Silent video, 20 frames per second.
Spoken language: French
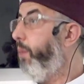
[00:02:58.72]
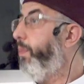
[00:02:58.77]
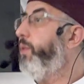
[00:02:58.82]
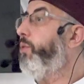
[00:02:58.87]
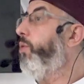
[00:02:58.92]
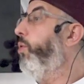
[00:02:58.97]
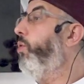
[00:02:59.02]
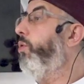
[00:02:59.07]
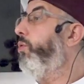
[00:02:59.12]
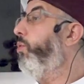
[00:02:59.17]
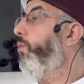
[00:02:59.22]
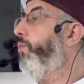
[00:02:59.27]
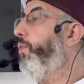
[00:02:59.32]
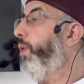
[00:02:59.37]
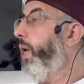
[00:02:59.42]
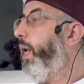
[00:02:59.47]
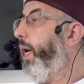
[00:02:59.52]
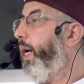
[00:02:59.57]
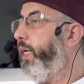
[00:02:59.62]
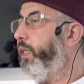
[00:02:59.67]
Parce que quand on
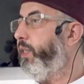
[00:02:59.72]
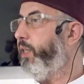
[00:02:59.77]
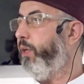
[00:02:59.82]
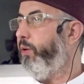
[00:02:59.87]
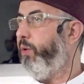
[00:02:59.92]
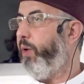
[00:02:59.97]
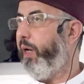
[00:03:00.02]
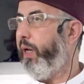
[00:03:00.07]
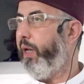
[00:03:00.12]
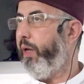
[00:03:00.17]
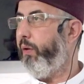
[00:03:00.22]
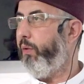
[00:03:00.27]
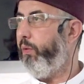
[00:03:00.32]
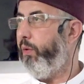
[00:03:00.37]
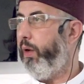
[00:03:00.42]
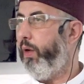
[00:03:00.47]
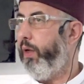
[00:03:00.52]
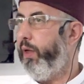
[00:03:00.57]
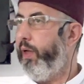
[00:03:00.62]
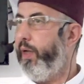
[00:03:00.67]
fait le hajj,
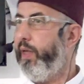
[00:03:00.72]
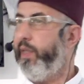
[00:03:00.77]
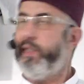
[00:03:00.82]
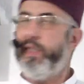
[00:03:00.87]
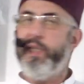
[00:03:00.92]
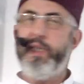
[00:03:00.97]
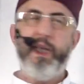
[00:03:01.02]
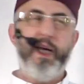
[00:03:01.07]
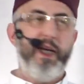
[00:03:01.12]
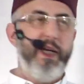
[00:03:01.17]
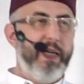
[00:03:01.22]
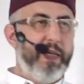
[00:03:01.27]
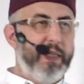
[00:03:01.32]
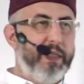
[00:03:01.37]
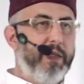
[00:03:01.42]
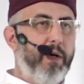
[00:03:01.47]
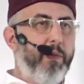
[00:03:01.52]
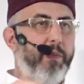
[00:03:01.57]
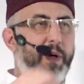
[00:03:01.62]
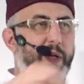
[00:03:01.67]
c'est un
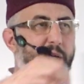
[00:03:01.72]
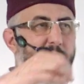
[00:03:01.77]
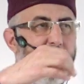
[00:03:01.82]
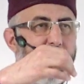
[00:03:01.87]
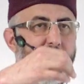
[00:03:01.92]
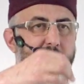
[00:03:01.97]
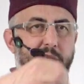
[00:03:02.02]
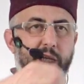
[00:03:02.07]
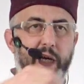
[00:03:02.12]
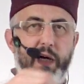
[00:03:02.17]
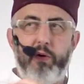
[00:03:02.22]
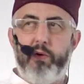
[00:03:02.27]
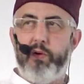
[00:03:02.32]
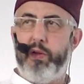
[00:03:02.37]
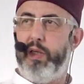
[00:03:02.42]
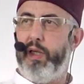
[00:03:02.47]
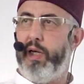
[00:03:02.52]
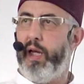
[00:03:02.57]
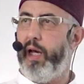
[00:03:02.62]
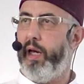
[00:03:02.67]
exemple
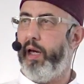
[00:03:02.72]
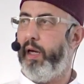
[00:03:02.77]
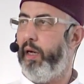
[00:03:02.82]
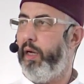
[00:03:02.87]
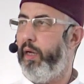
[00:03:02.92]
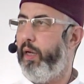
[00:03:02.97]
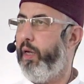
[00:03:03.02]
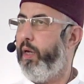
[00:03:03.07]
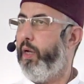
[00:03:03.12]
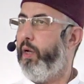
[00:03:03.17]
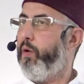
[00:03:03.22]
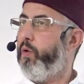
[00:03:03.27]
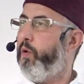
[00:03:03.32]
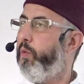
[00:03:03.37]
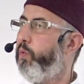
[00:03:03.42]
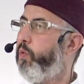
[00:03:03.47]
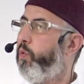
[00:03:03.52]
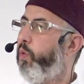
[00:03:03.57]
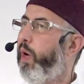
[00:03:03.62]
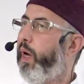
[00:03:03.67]
extraordinaire.
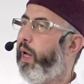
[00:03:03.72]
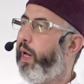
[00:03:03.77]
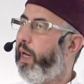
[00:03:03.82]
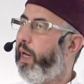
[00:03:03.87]
Comme quoi